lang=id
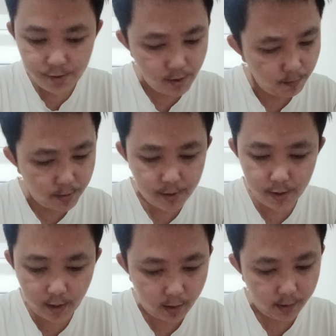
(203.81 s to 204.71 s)
Sama
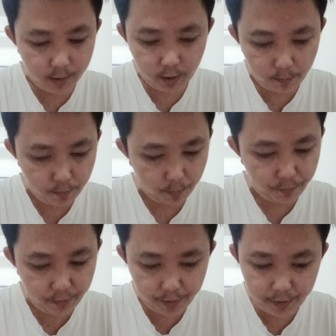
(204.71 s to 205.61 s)
sekali tak
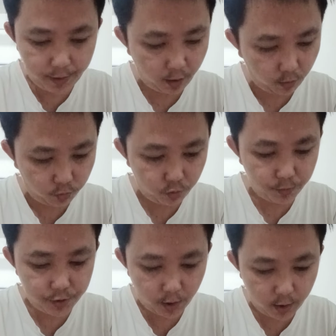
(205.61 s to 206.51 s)
berpikir
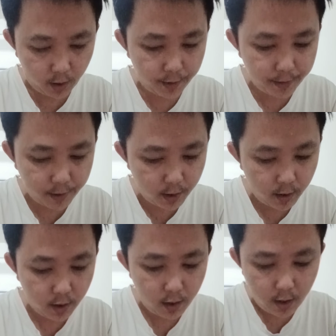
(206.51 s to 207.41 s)
untuk
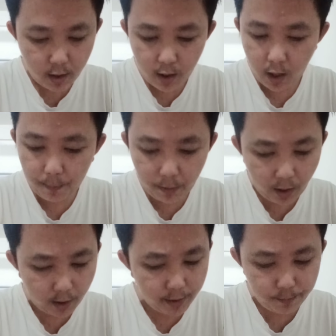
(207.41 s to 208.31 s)
menjaganya
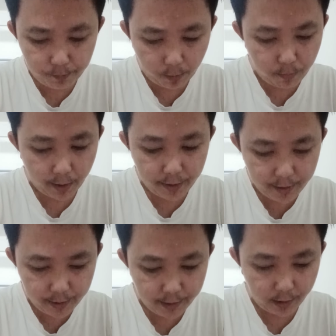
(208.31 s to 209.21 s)
apalagi
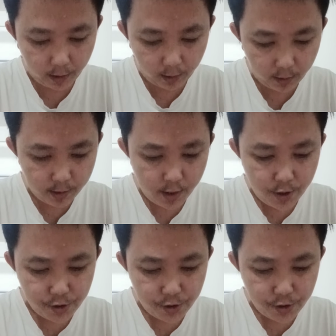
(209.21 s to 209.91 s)
memperbaikinya.